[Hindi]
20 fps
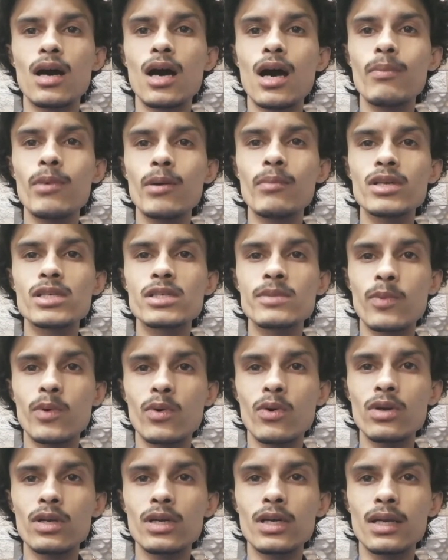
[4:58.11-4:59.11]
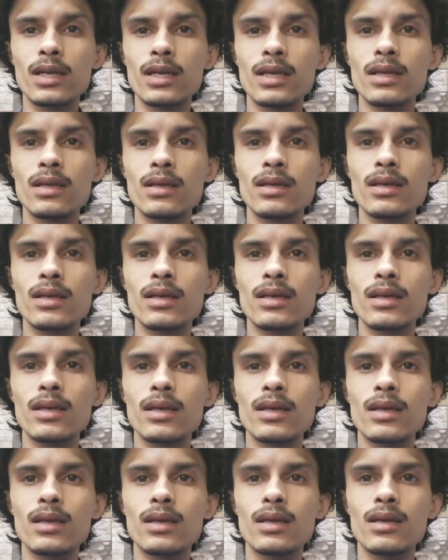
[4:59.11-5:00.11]
आप हमें सपोर्ट करें
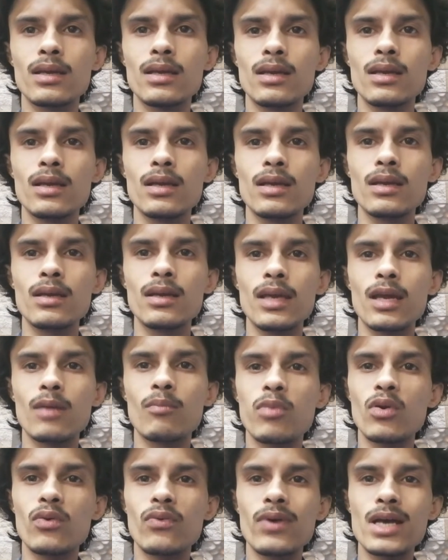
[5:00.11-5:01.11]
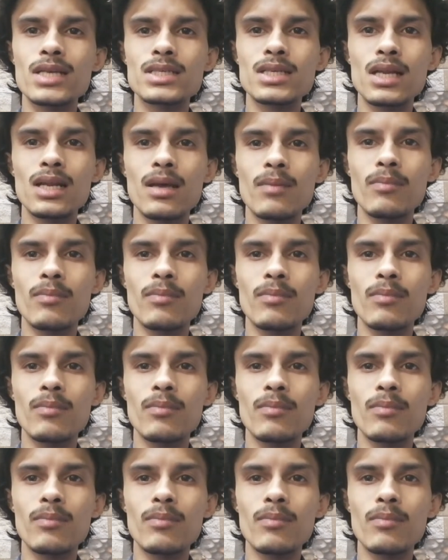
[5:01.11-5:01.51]
एक प्रोफेशनल